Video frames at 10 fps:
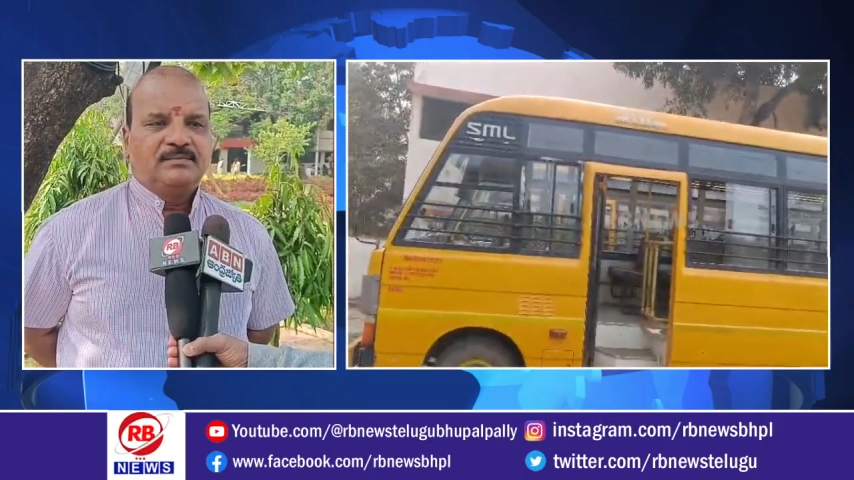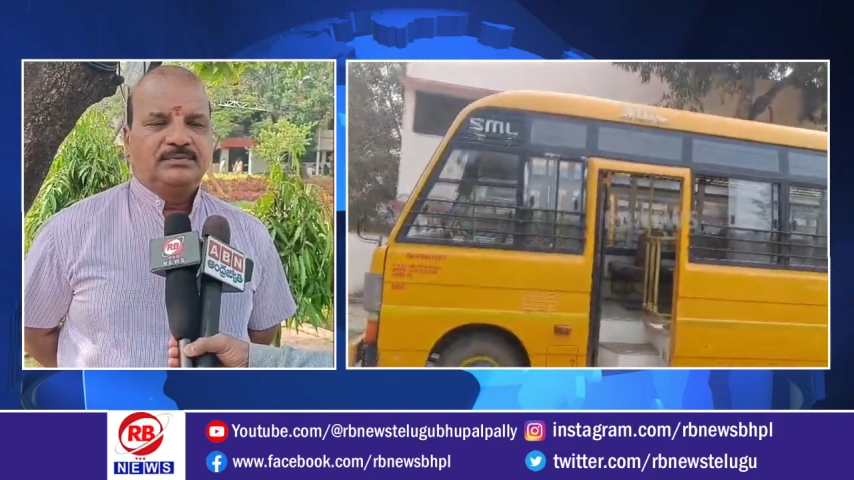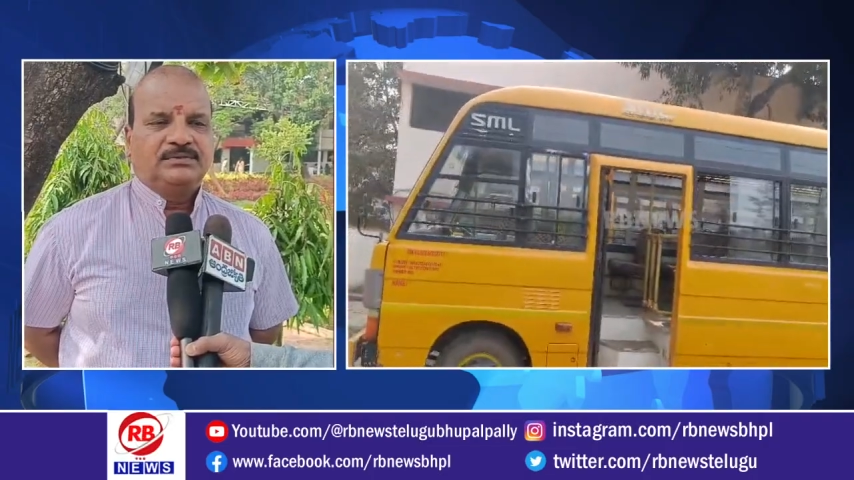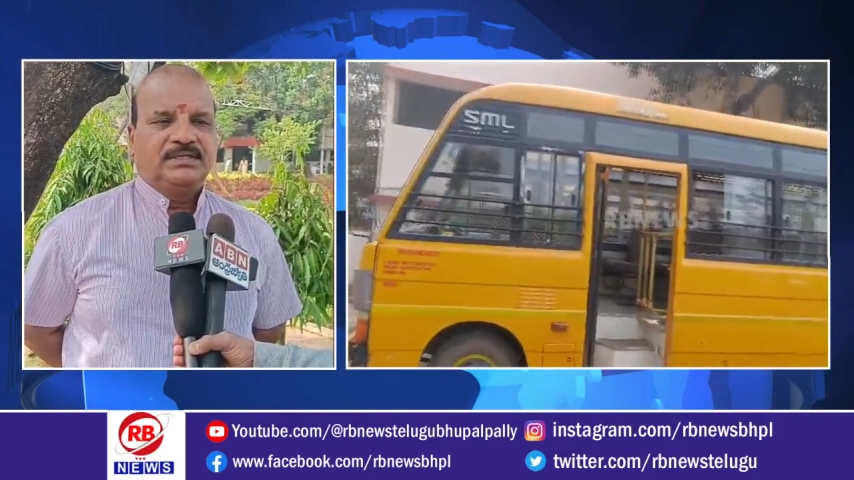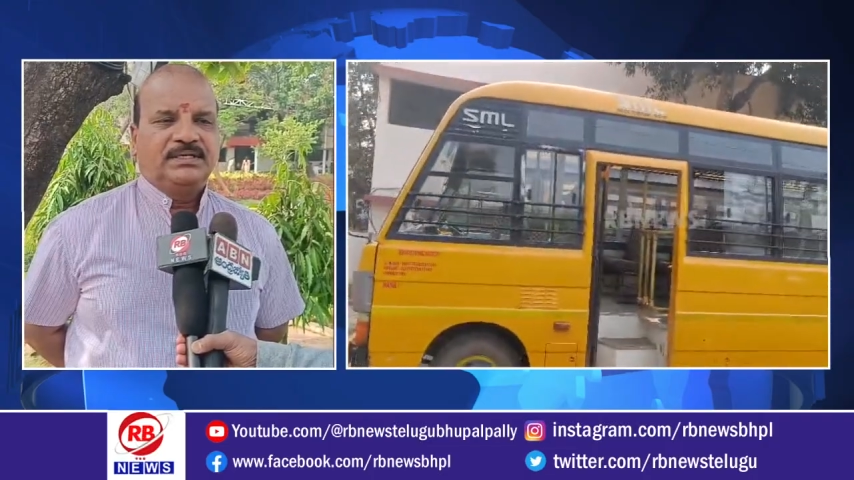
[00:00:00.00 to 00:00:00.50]

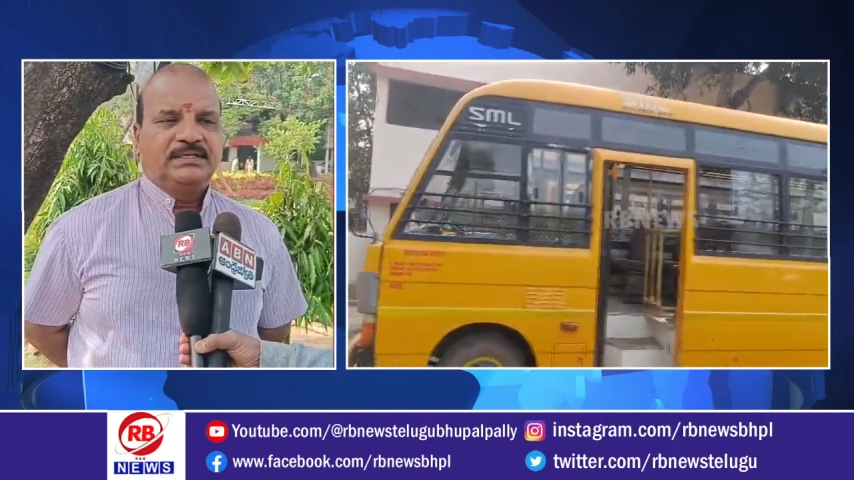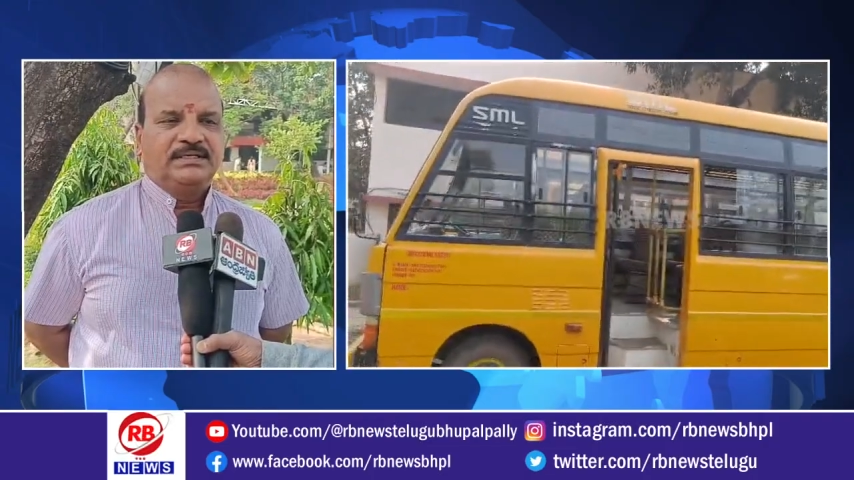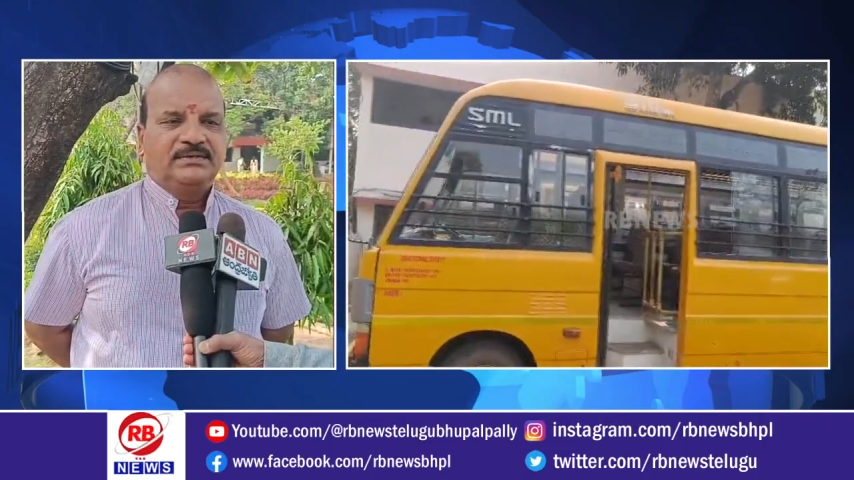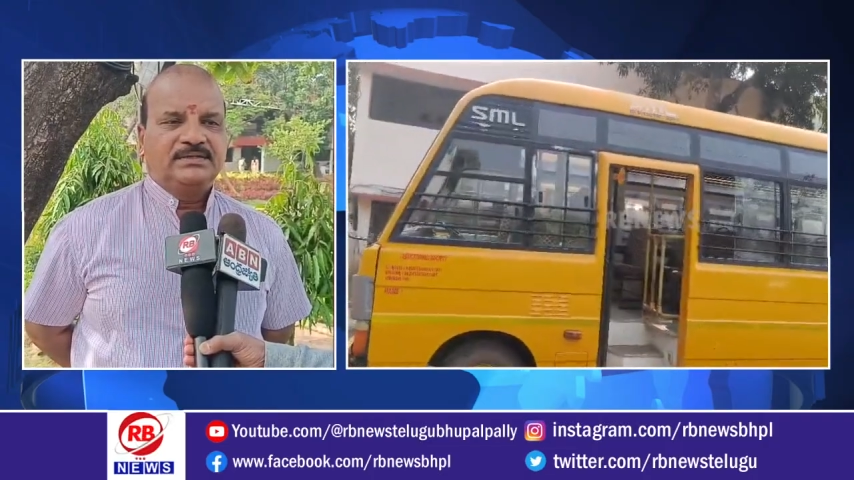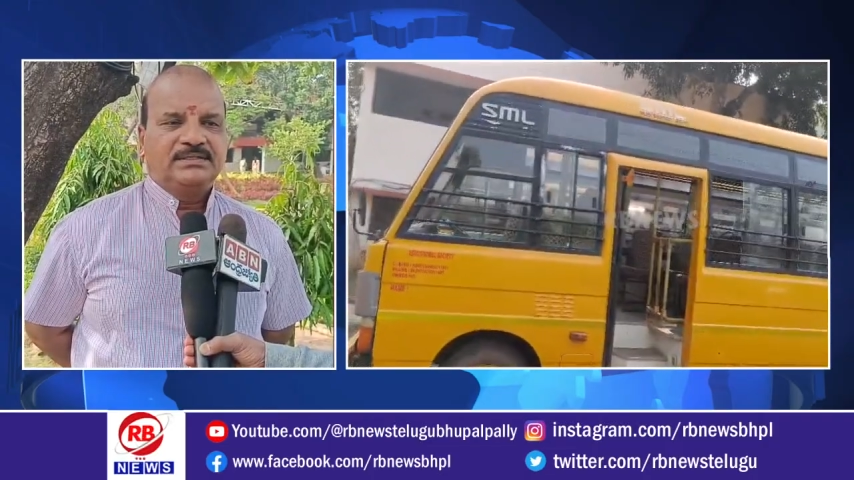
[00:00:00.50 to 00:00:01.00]
పొద్దున
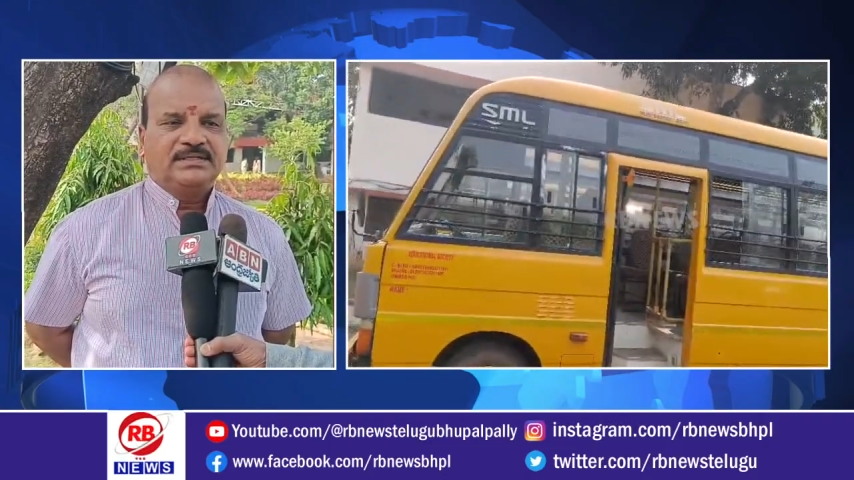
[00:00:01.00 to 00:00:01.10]
ఏడింటి నుంచి